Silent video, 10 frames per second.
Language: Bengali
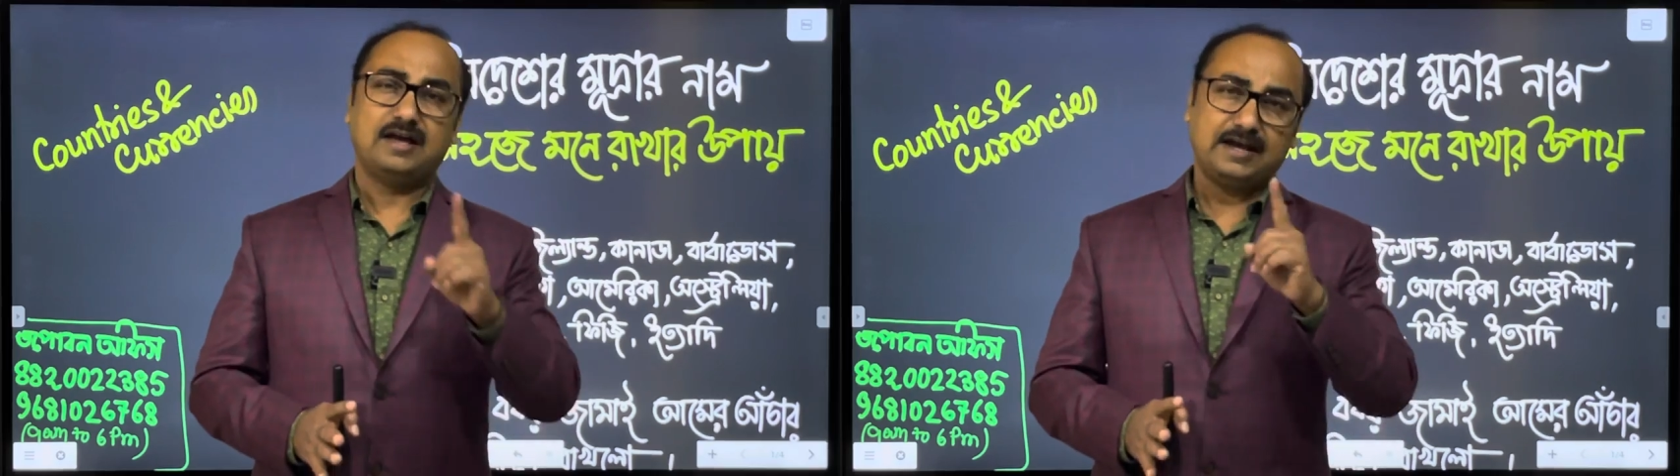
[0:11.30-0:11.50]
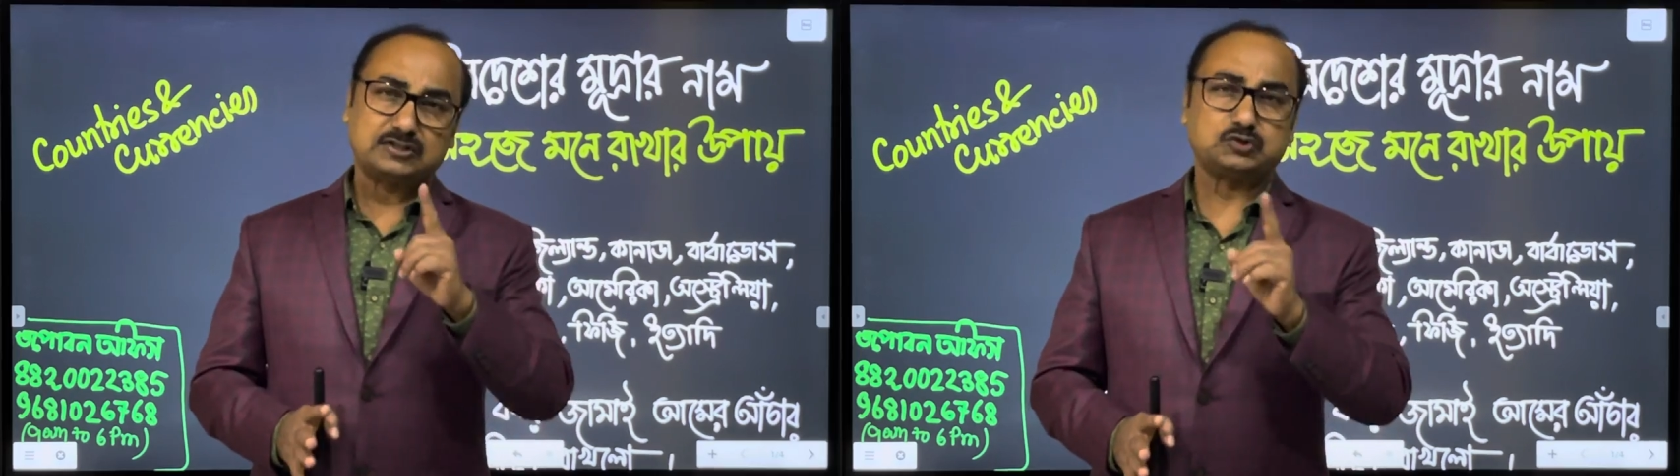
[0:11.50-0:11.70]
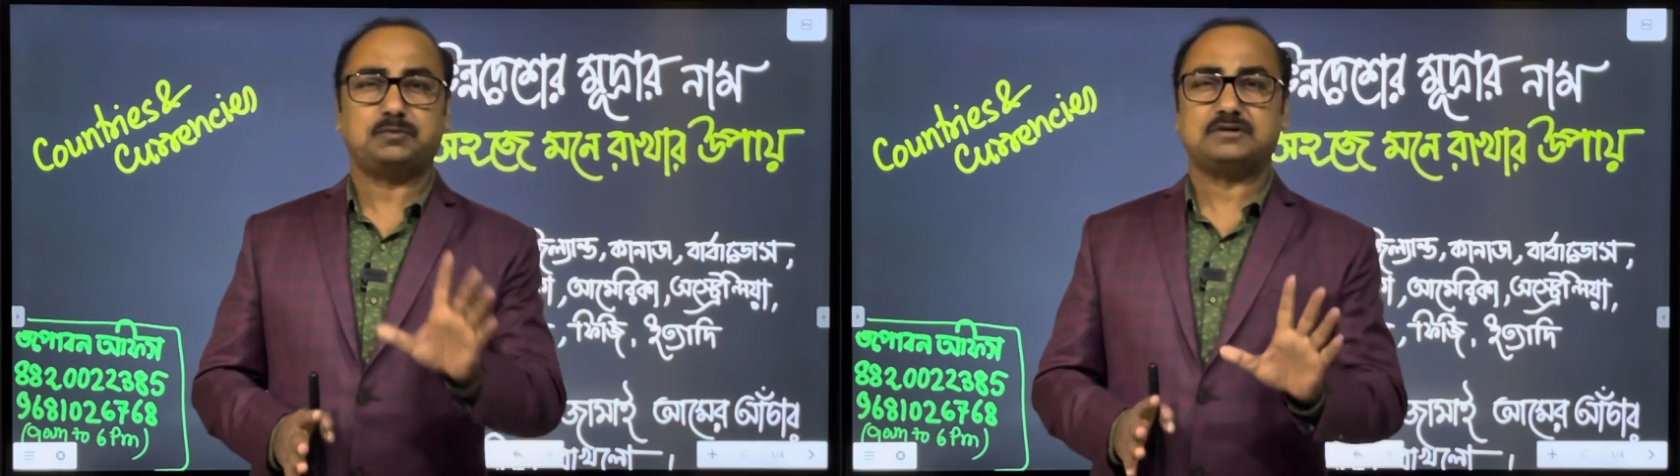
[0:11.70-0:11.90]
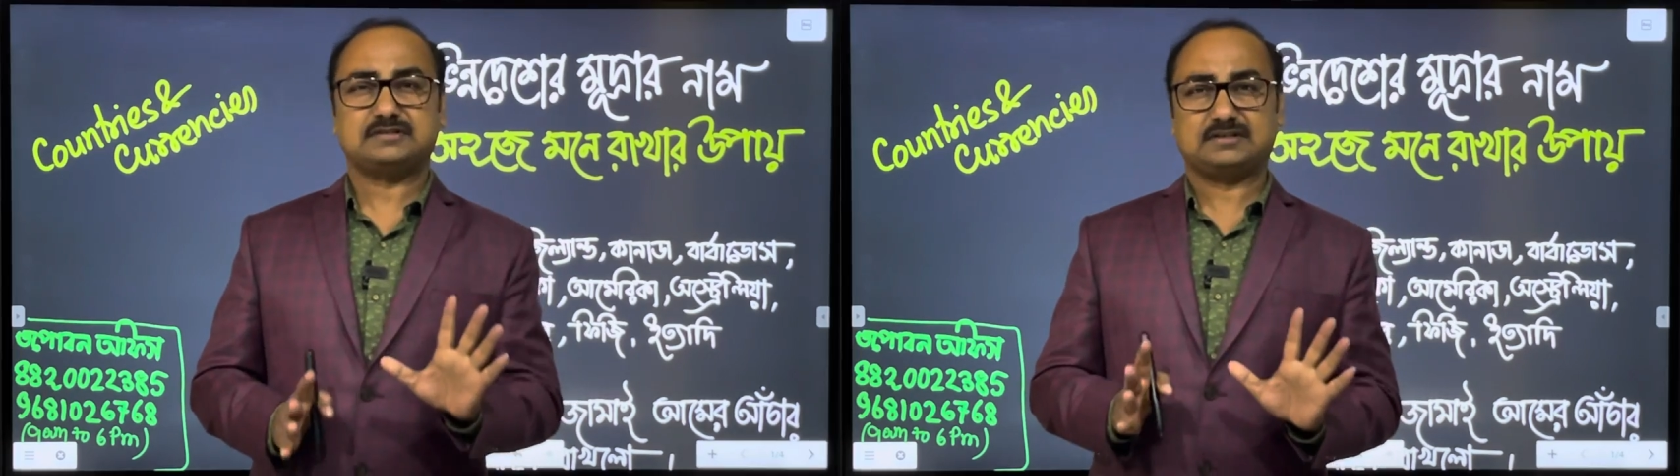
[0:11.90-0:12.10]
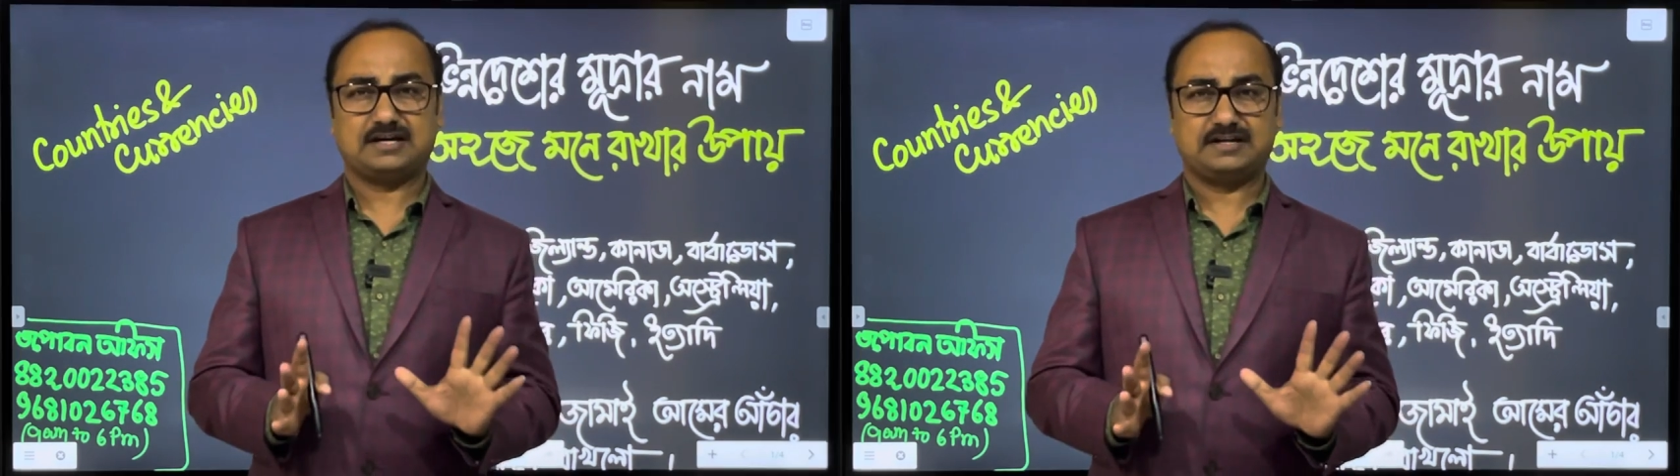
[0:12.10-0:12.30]
একশো
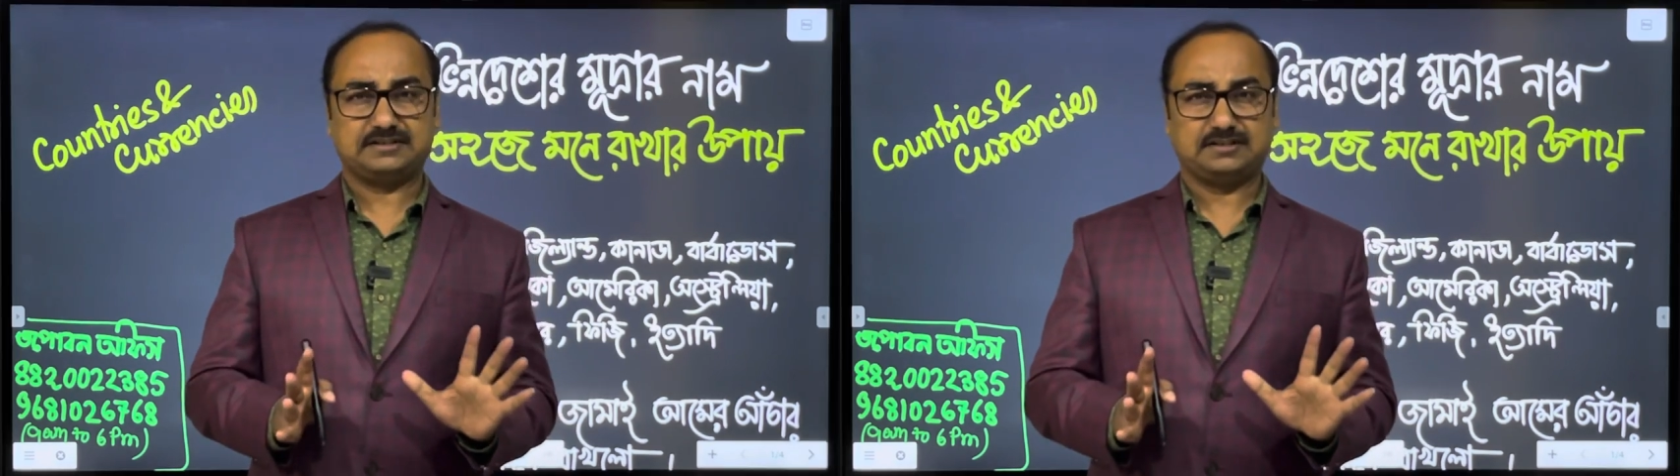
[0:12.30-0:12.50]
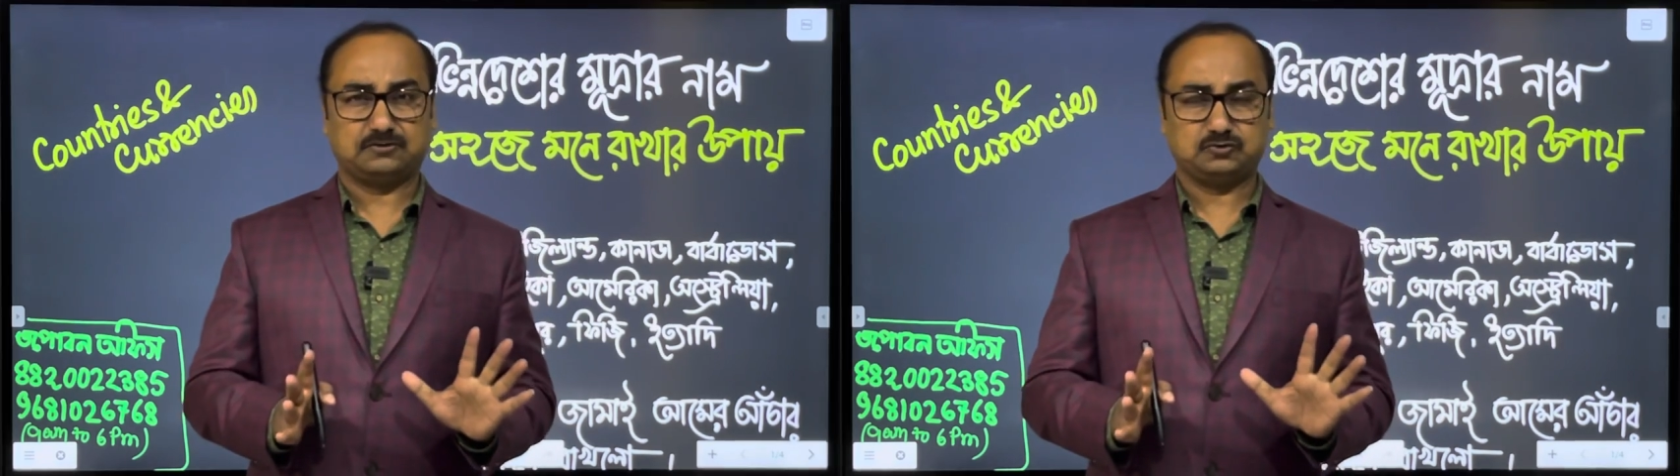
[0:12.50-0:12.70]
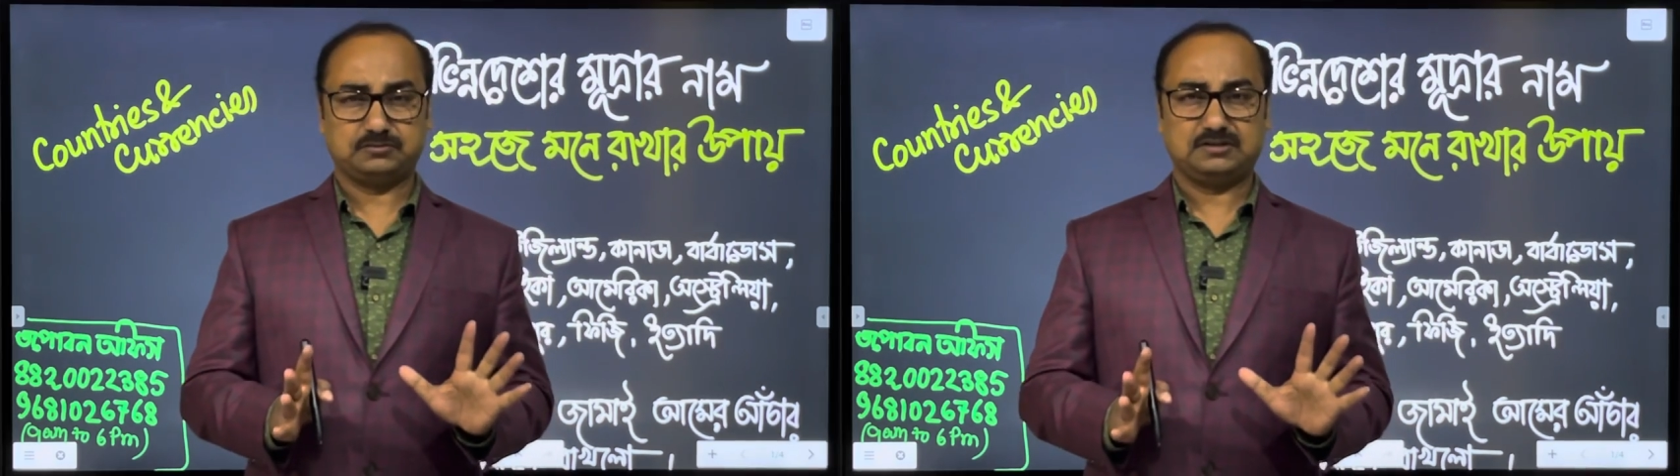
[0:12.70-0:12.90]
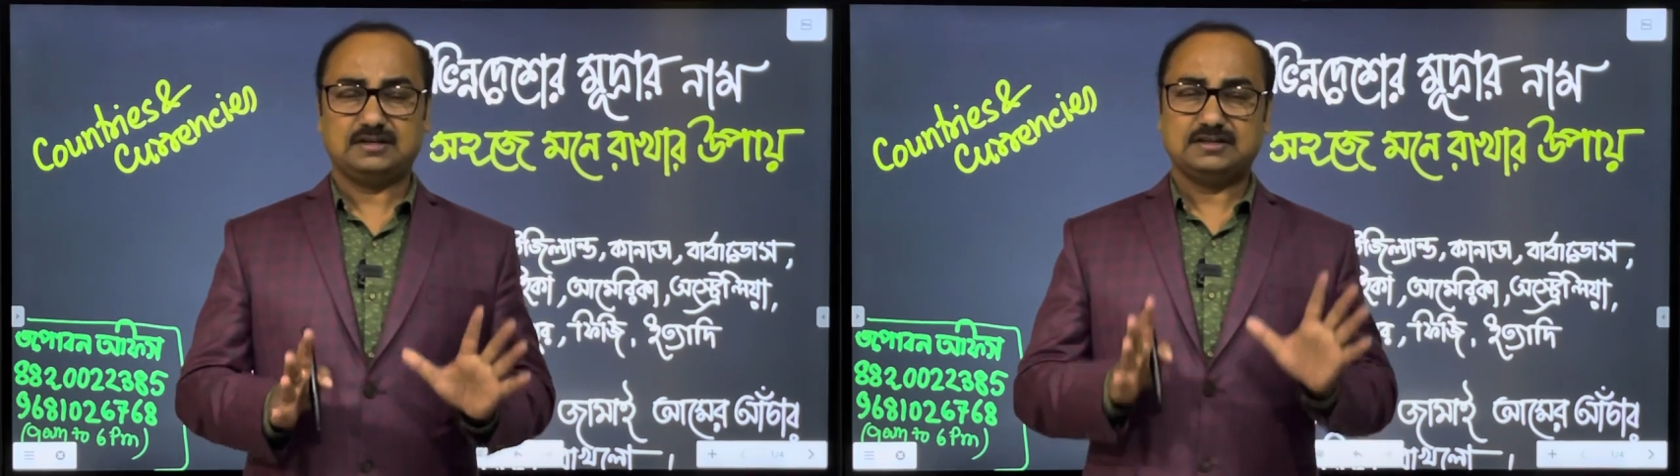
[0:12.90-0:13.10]
পার্সেন্ট গ্যারান্টি দাও তুমি